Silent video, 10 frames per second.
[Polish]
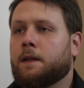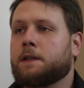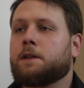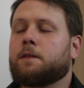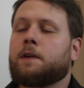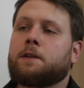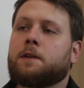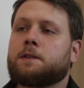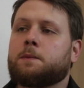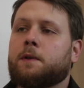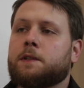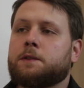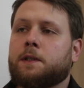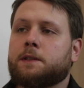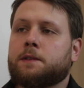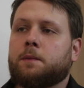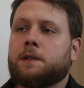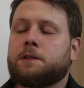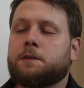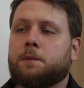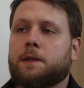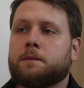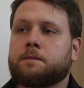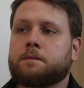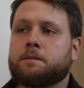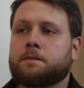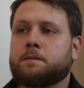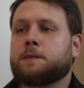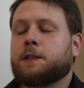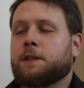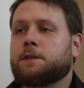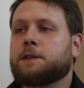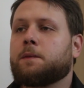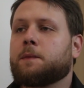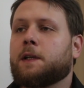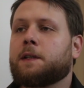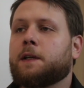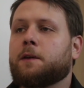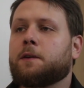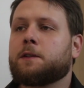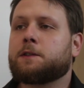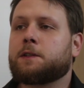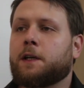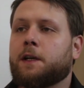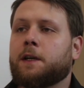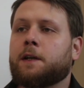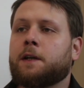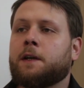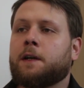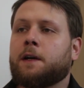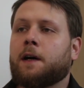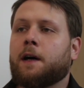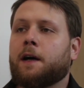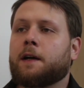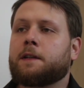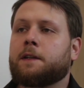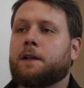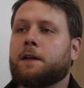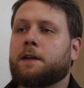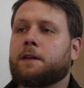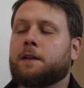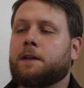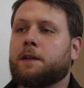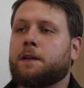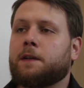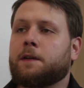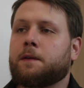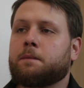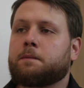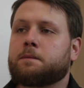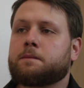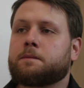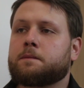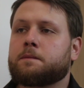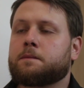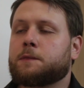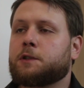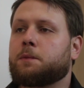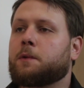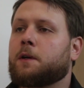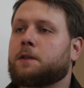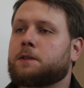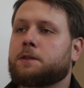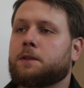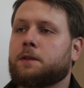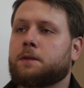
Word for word: Dlaczego warto rozmawiać o transhumanizmie? Przede wszystkim dlatego, że charakter i szybkość